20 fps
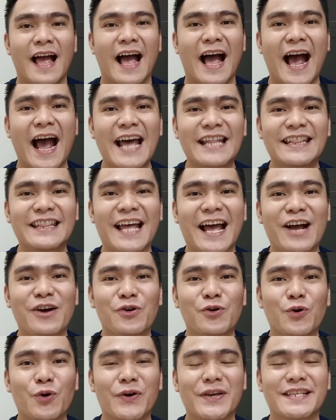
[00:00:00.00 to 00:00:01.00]
At ang
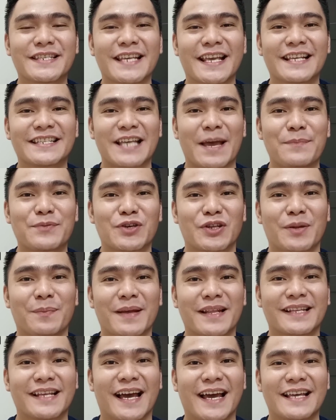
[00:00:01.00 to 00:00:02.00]
OEC exemption
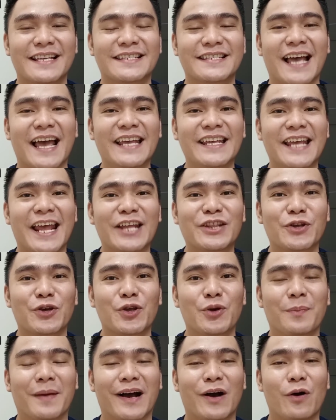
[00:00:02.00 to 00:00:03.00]
naman guys ay ito
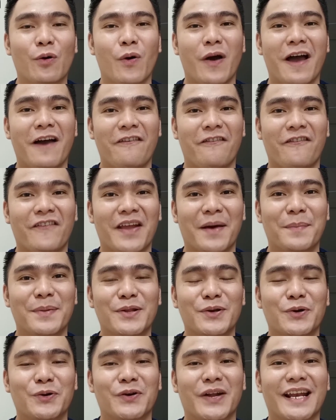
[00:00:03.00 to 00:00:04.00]
yung mga
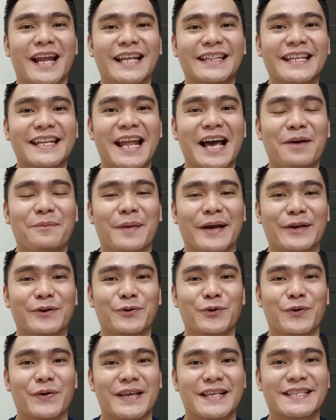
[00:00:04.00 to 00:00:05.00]
OFW na dati nang may
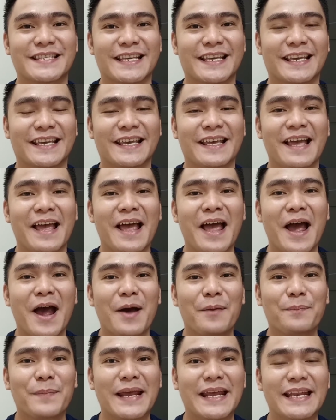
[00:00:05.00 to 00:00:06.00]
OEC.
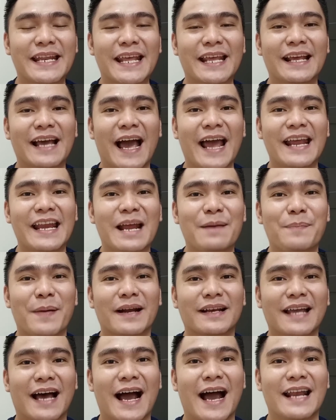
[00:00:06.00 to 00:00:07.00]
Meaning ay
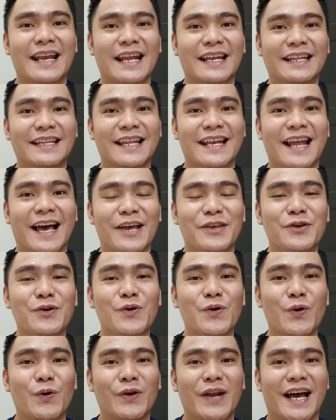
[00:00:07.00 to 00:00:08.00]
napagdaanan na nila yung
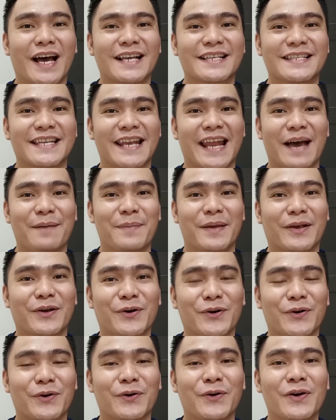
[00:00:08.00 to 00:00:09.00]
unang sinabi
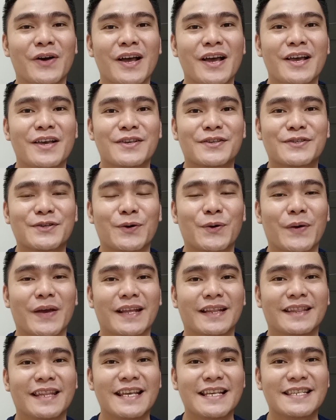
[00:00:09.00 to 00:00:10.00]
ko. So
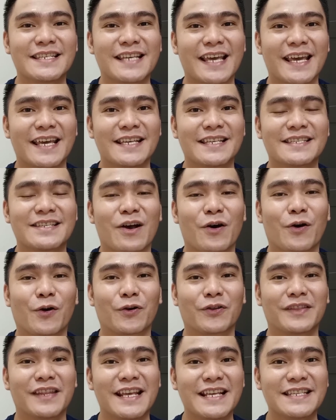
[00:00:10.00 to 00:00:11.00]
in this case
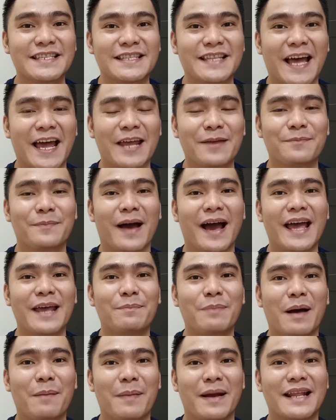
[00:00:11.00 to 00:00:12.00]
or this time ay
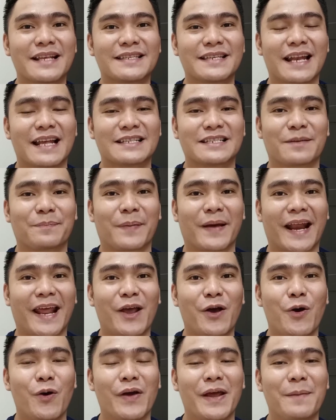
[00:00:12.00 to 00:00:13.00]
babalik sila sa
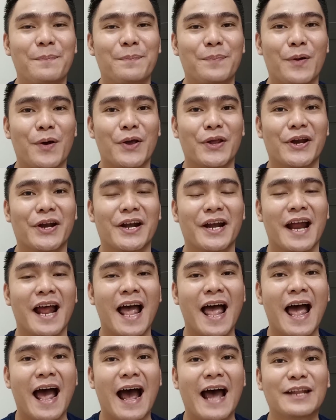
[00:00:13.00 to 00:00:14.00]
parehong employer
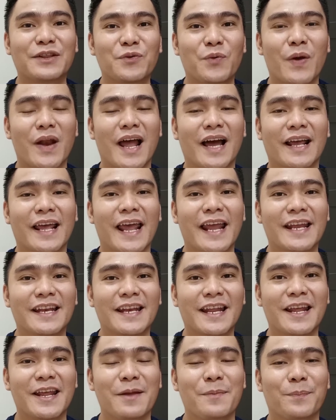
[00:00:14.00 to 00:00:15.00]
at walang
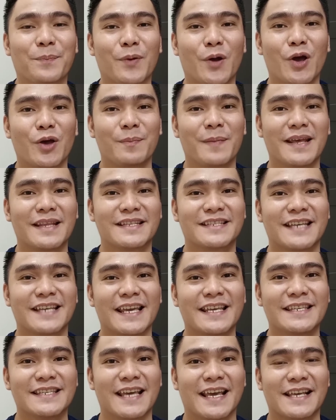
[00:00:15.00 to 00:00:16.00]
any employment
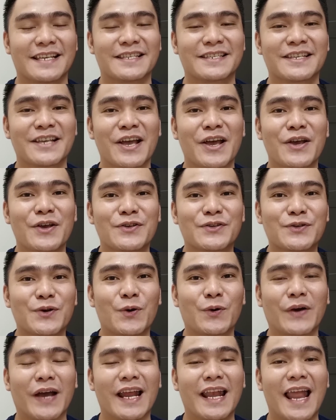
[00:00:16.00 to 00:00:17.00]
changes.
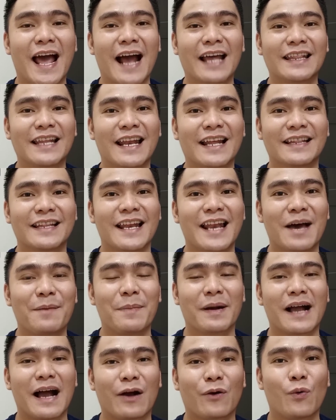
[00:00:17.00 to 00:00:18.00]
So kailangan na lang nila
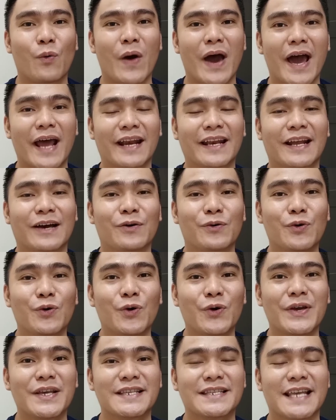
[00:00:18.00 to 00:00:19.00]
mag-acquire ng
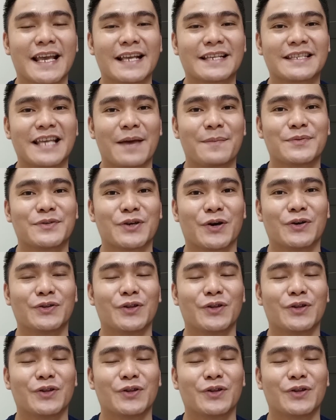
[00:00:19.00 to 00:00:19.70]
OEC exemption